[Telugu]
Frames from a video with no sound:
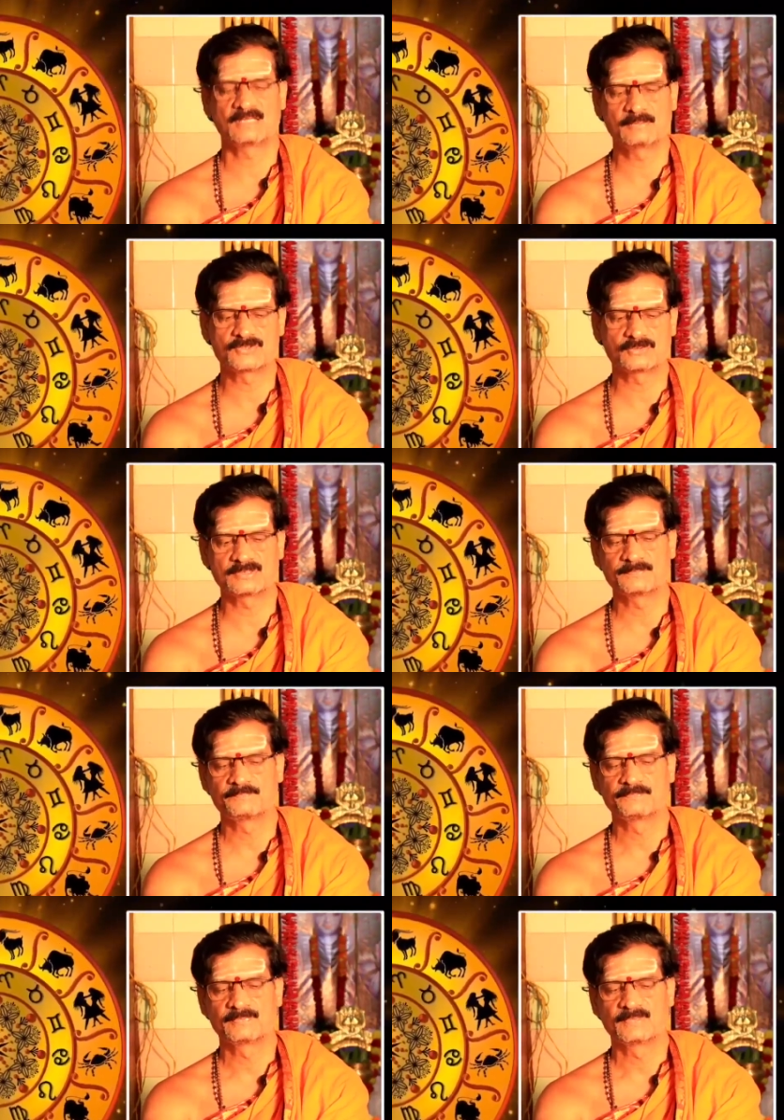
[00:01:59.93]
లభిస్తుంది
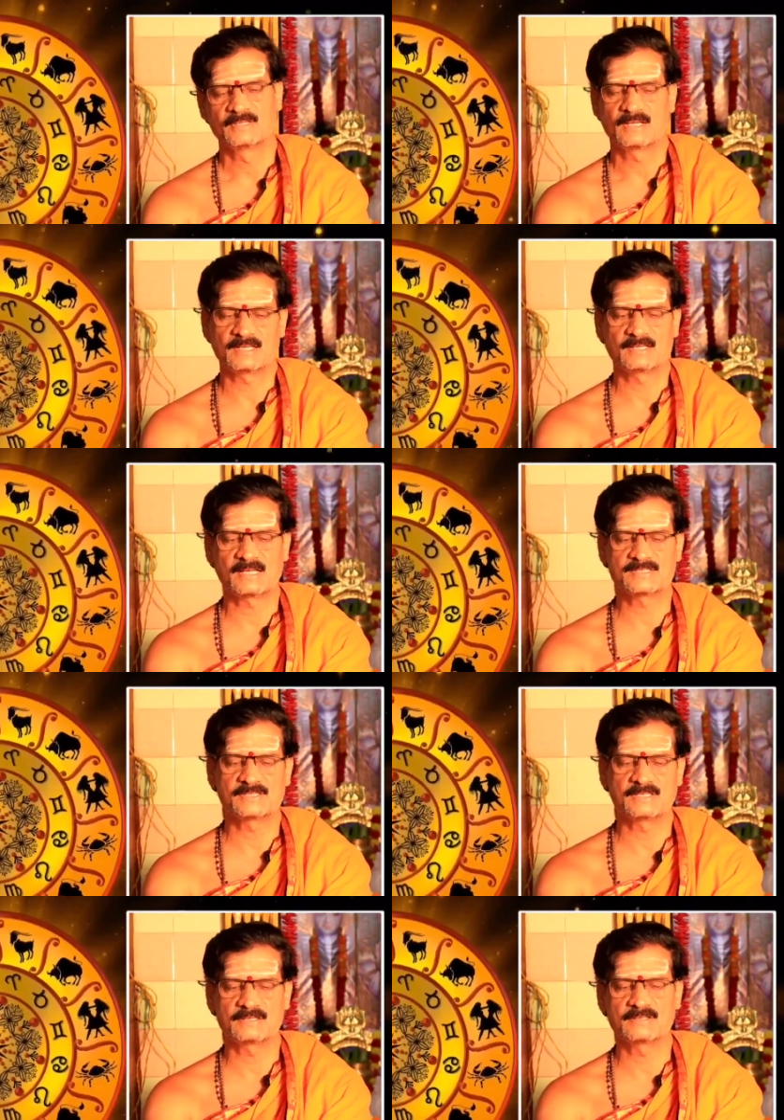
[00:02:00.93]
అలాగే
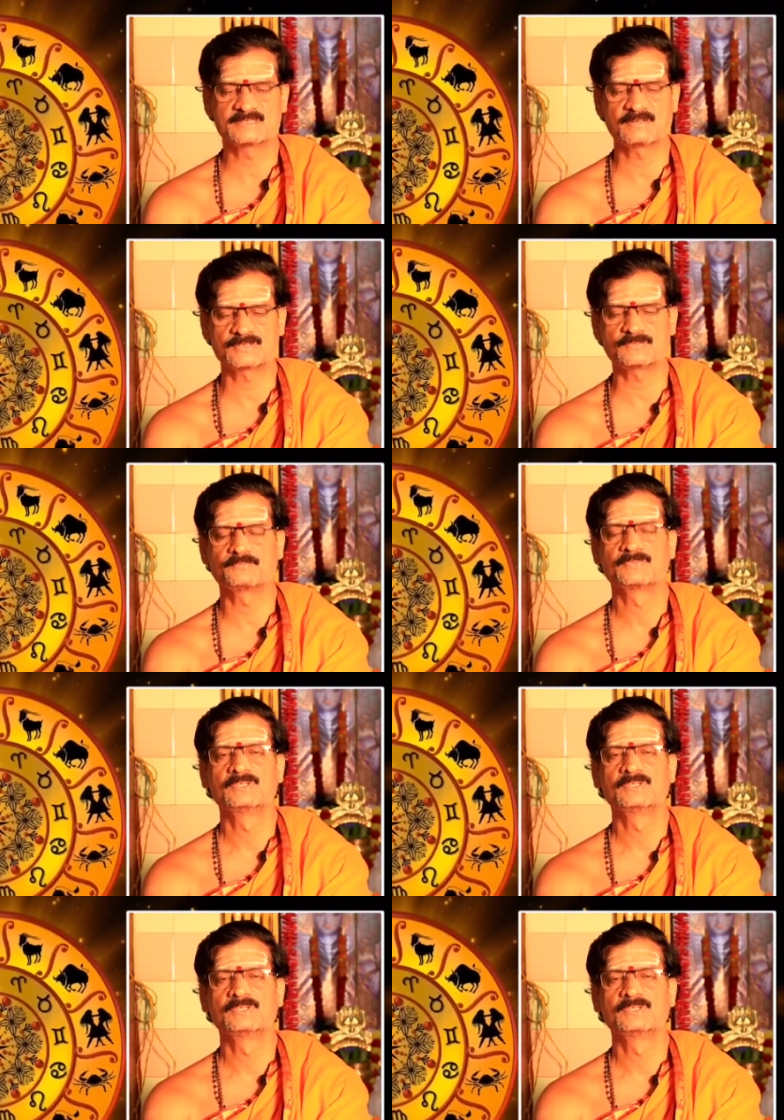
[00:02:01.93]
రాజకీయ నాయకులకి సంవత్సరం